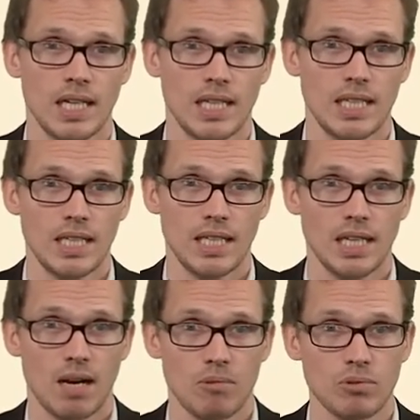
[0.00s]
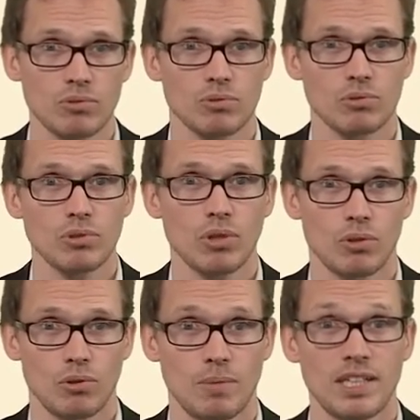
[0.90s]
et également sur
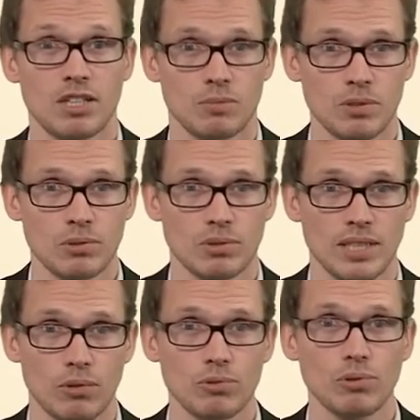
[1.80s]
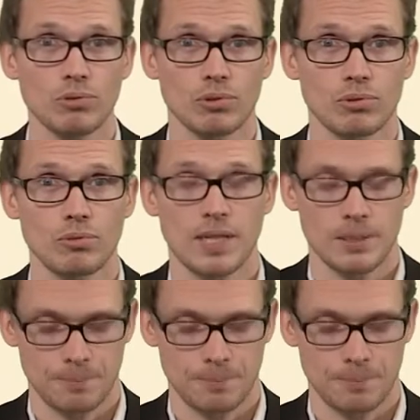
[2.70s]
le management des ressources humaines.